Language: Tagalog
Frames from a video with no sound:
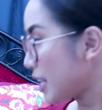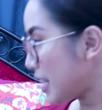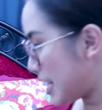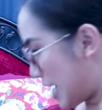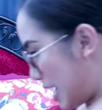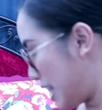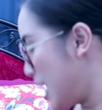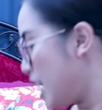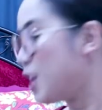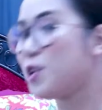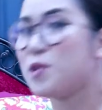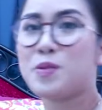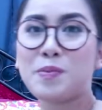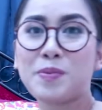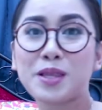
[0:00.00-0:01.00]
Yeah.
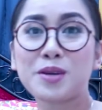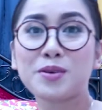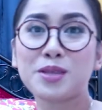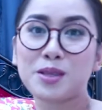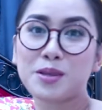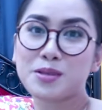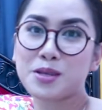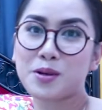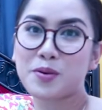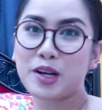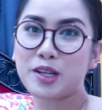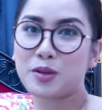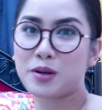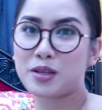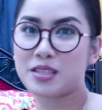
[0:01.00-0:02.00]
Lumipat ako dito sa
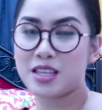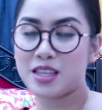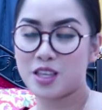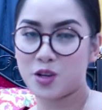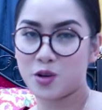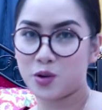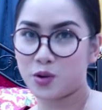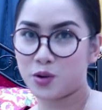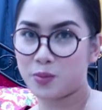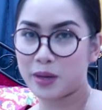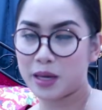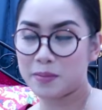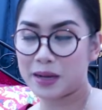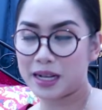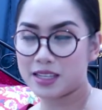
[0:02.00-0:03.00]
kwarto kasi hindi ko
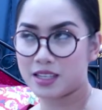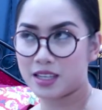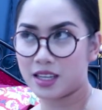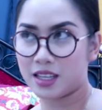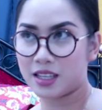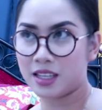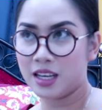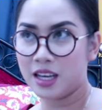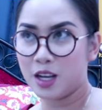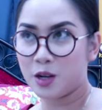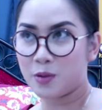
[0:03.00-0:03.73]
ma-imagine,